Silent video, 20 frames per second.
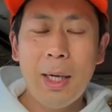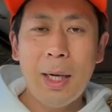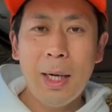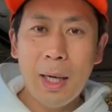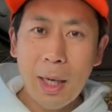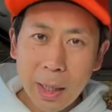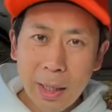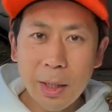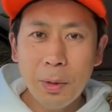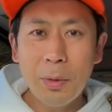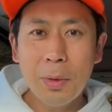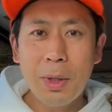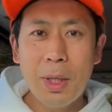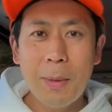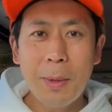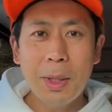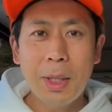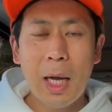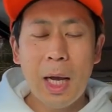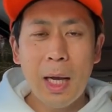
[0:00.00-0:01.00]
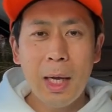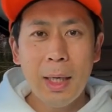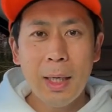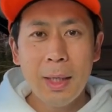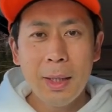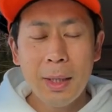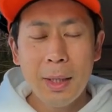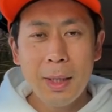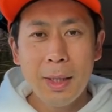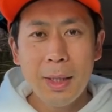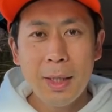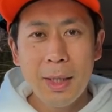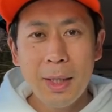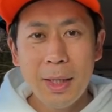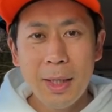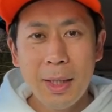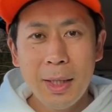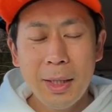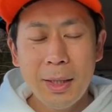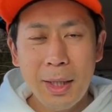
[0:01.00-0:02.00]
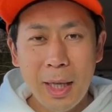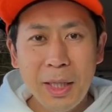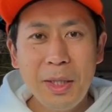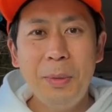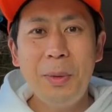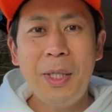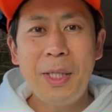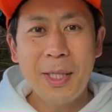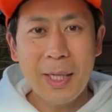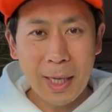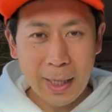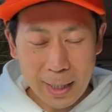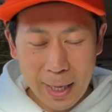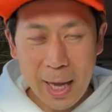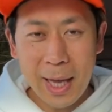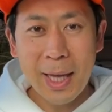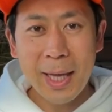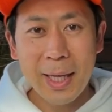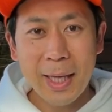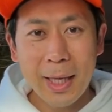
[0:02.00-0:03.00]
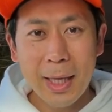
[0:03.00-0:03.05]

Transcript: ありがとうございました。大丈夫ですからね。